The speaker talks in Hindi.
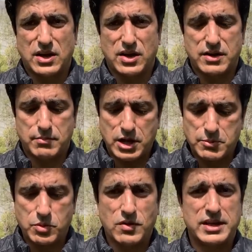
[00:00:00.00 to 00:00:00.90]
और
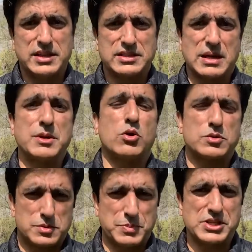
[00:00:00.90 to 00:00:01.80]
मारियोपोल की इंतज़ामिया
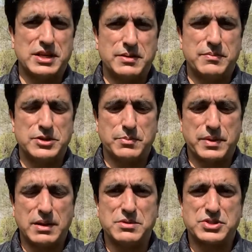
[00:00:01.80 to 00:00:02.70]
और स्पेशली जो
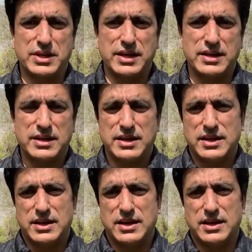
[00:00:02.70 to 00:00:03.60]
प्राइम मिनिस्टर
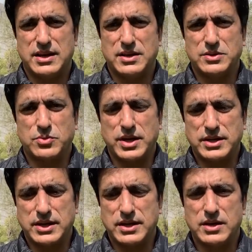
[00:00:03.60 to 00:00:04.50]
है
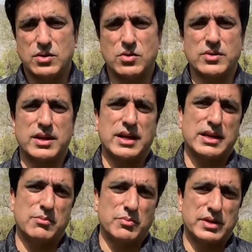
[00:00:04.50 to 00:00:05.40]
यूक्रेन के उन्होंने कहा
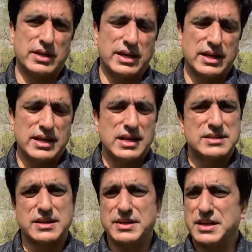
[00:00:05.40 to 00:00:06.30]
यह मुमकिन नहीं है
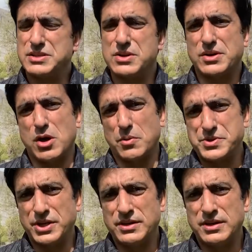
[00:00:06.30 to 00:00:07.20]
सरेंडर इज़ नॉट
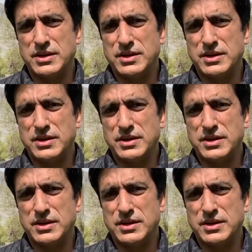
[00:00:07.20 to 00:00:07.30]
ऑप्शन